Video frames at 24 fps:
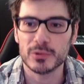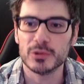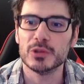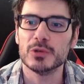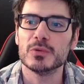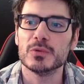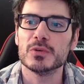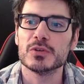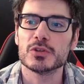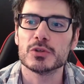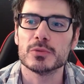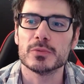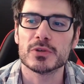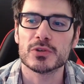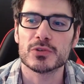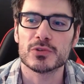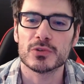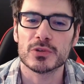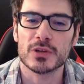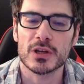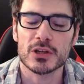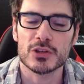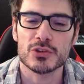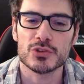di questo
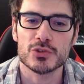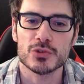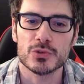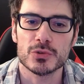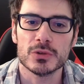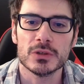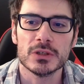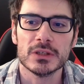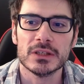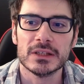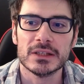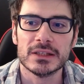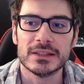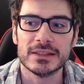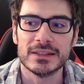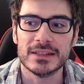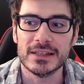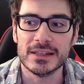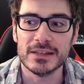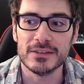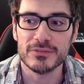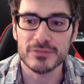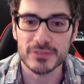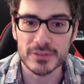personaggio
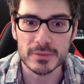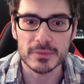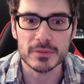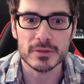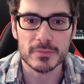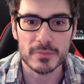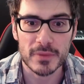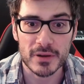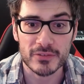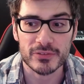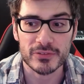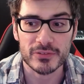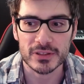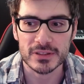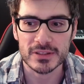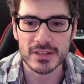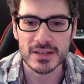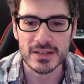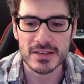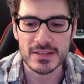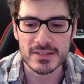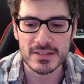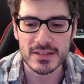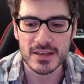nel film di Perfect
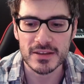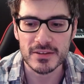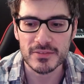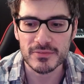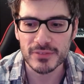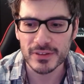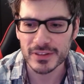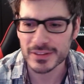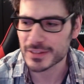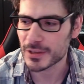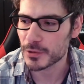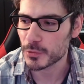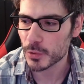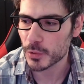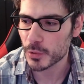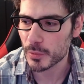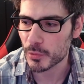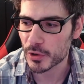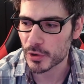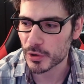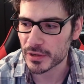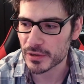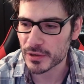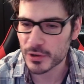Days e infatti è un
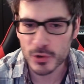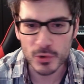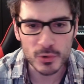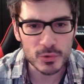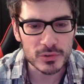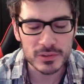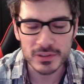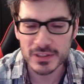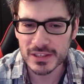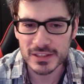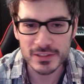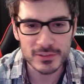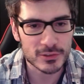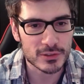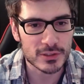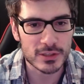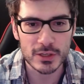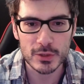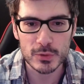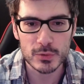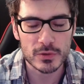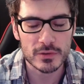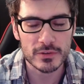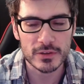uomo che è contento della
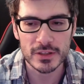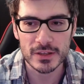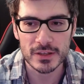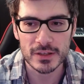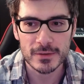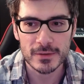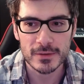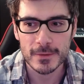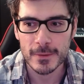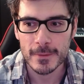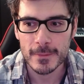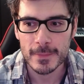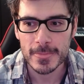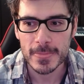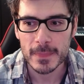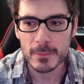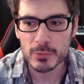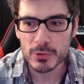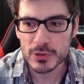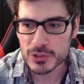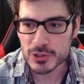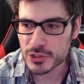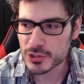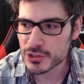sua vita,
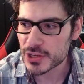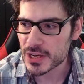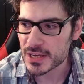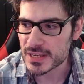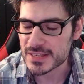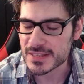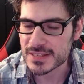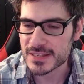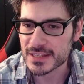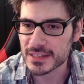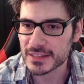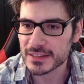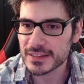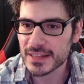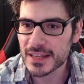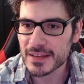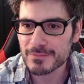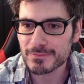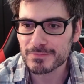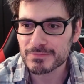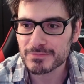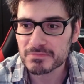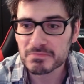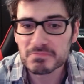pulisce cessi ed è
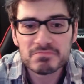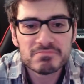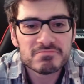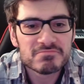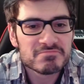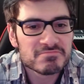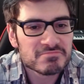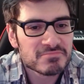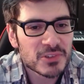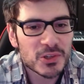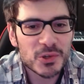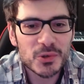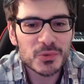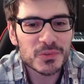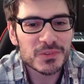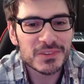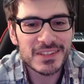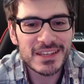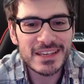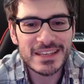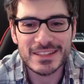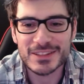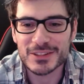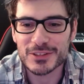
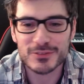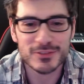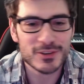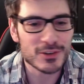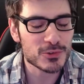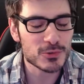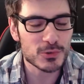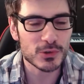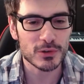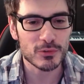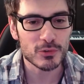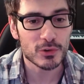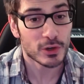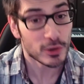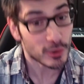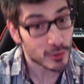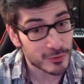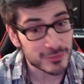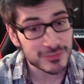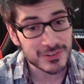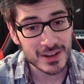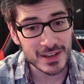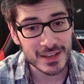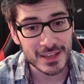contento, fa il suo lavoro e lo
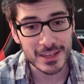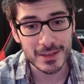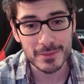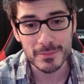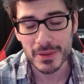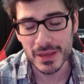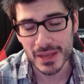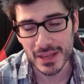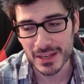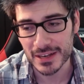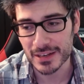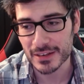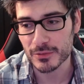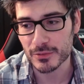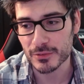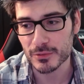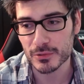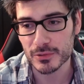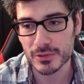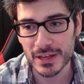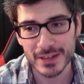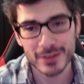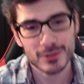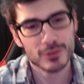fa anche bene,
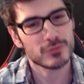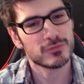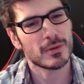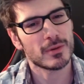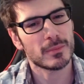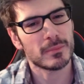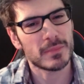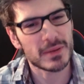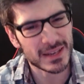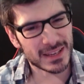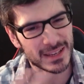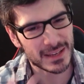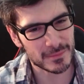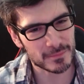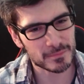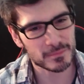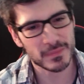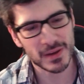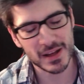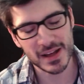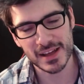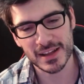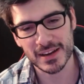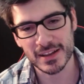non è che lo fa per
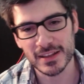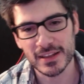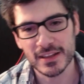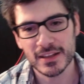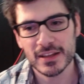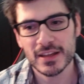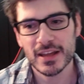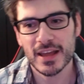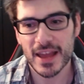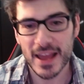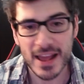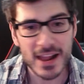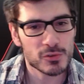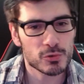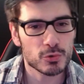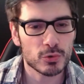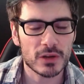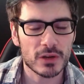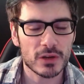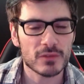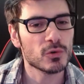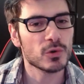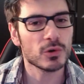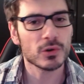campare, è il suo
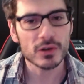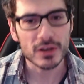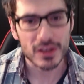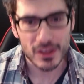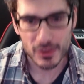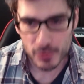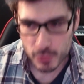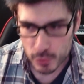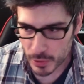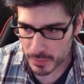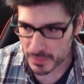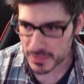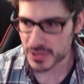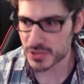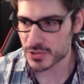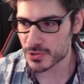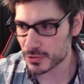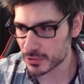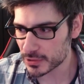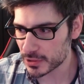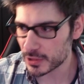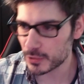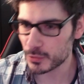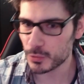lavoro, è la sua
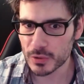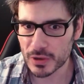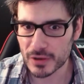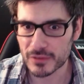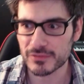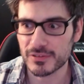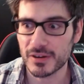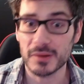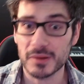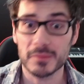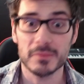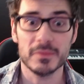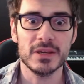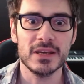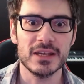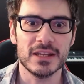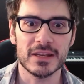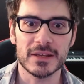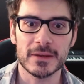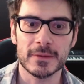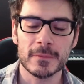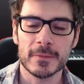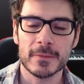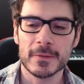missione e lui la fa
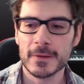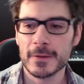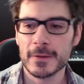bene.